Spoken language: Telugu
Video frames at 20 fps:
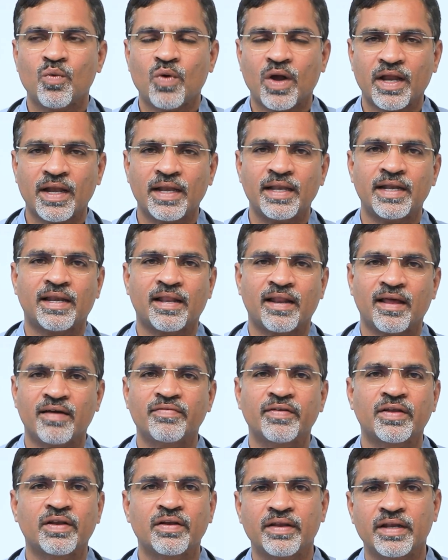ఒక్కళ్ళే
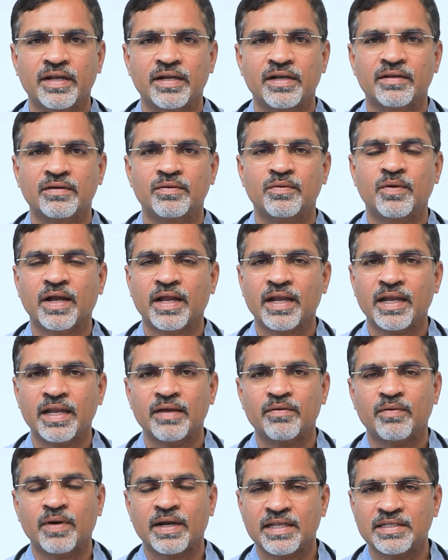ట్రాఫిక్లో వెళ్ళటం
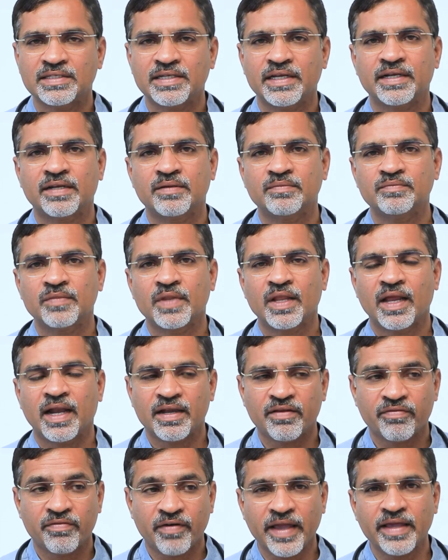ఒక్కళ్ళే వంట చేయటం
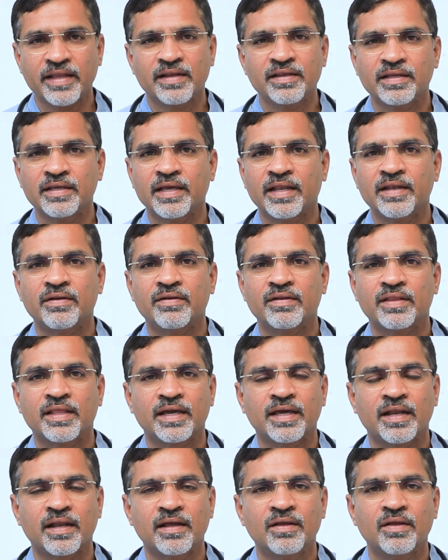అంటే ఫైర్ ఇవన్నీ ఉన్న
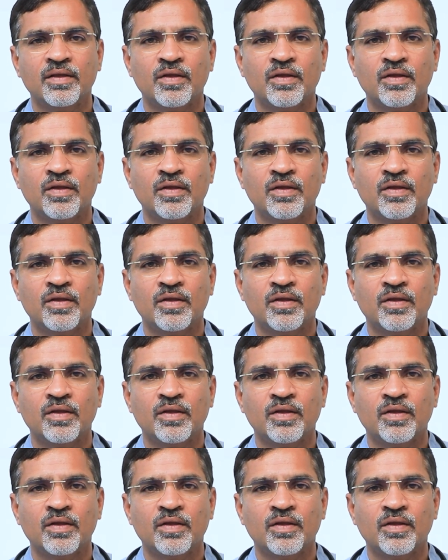దగ్గర